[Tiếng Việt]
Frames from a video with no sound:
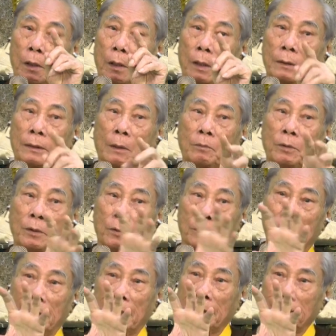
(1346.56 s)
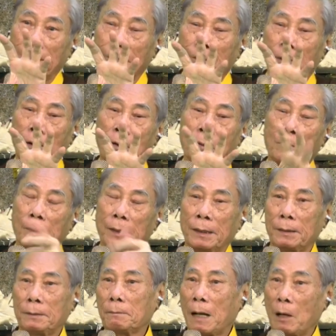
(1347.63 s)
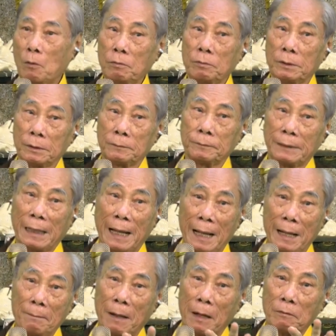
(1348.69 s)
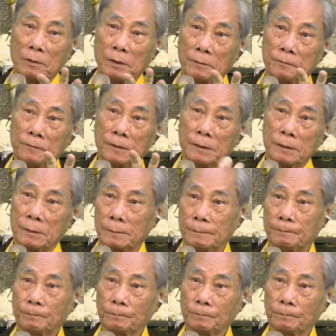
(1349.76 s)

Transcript: ở trong cái ruột trái đất nó có một cái mão nhiệt đá, mão nhiệt vương.